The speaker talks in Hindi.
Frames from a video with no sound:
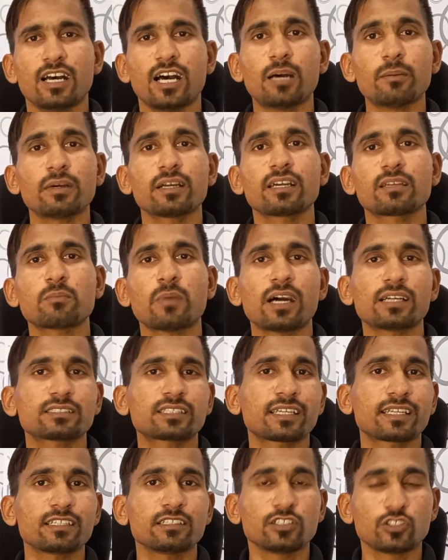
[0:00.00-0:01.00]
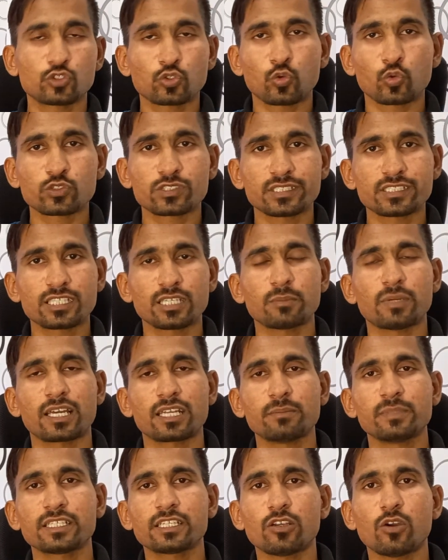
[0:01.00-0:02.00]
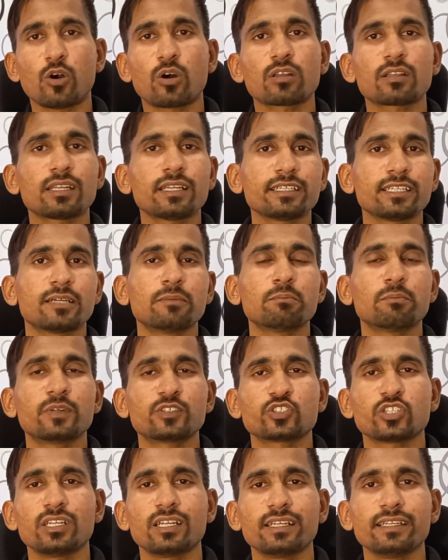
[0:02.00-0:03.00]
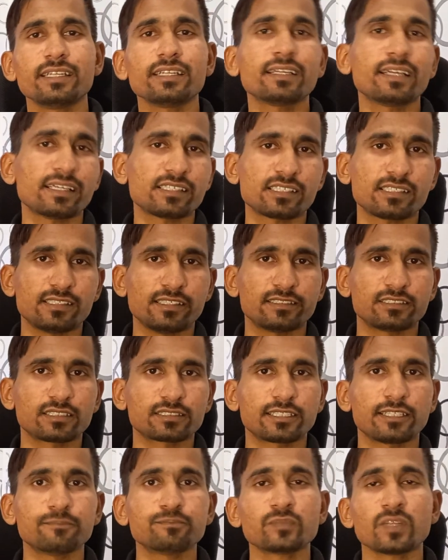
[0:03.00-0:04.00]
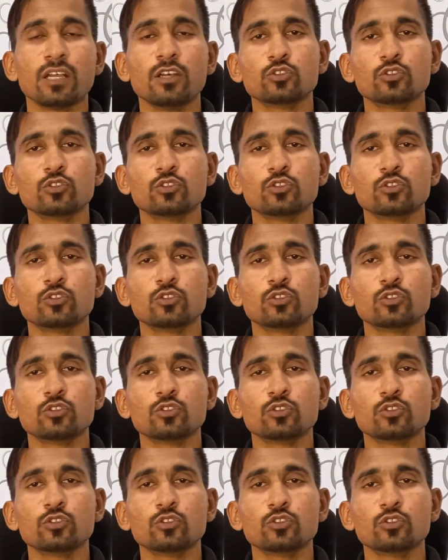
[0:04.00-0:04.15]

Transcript: अब अगर बात करें रिसोर्सेज के बारे में कि ऑनलाइन हम मशीन लर्निंग कैसे सीख सकते हैं